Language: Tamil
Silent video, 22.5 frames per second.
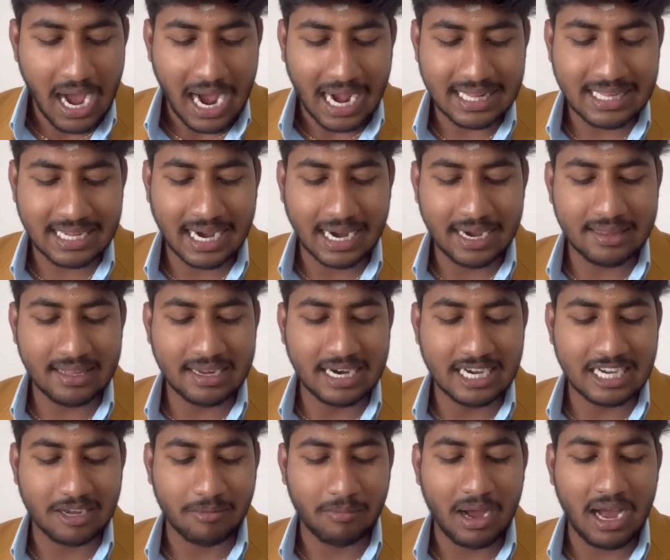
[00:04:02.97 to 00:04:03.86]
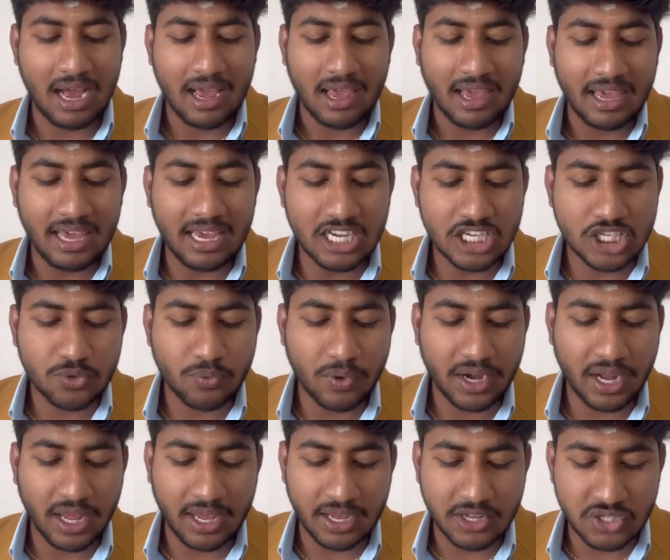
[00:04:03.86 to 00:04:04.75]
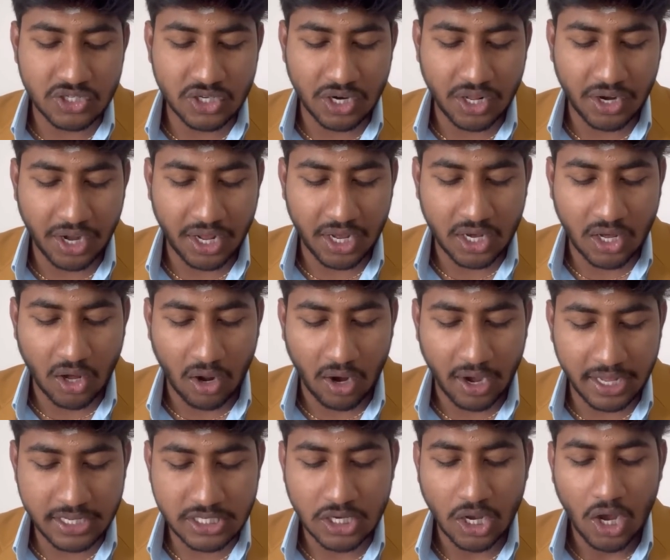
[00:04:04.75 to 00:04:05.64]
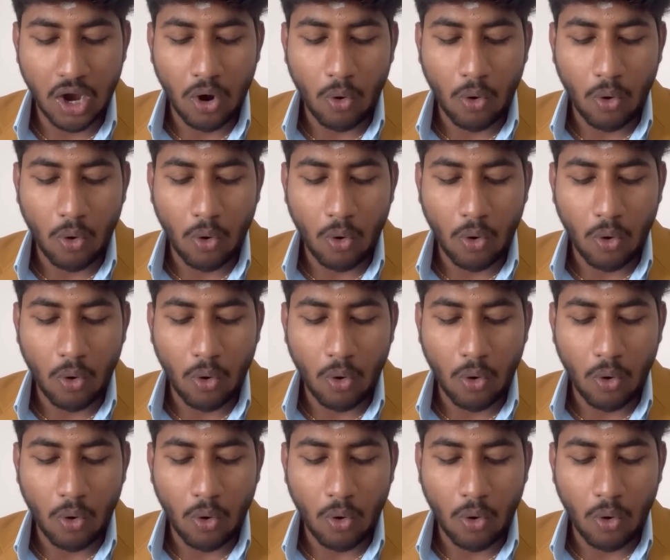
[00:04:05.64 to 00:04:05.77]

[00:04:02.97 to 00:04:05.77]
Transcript: அதுக்கு அடுத்த கட்டமா ஈஸ்வரி இன்ஜினியரிங் காலேஜ்